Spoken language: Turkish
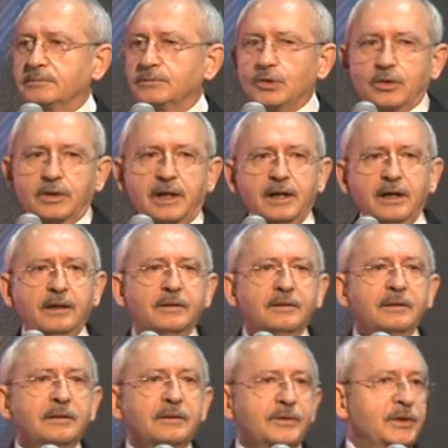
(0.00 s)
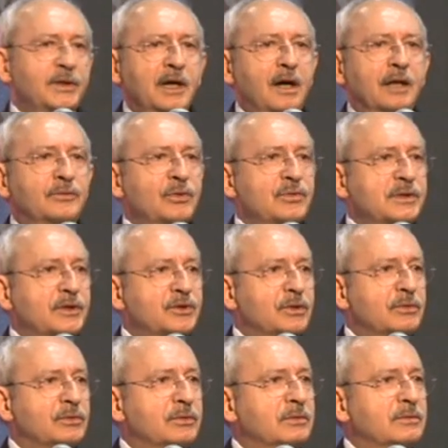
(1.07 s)
Öyle ya. Niye 600'e
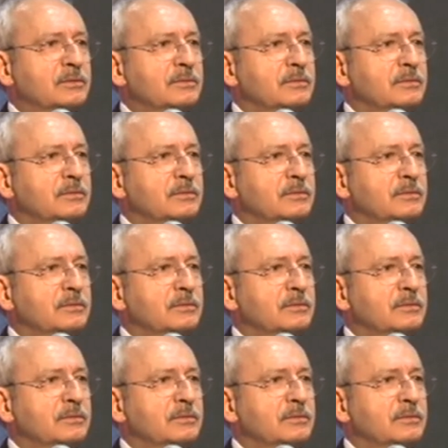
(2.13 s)
çıkıyor?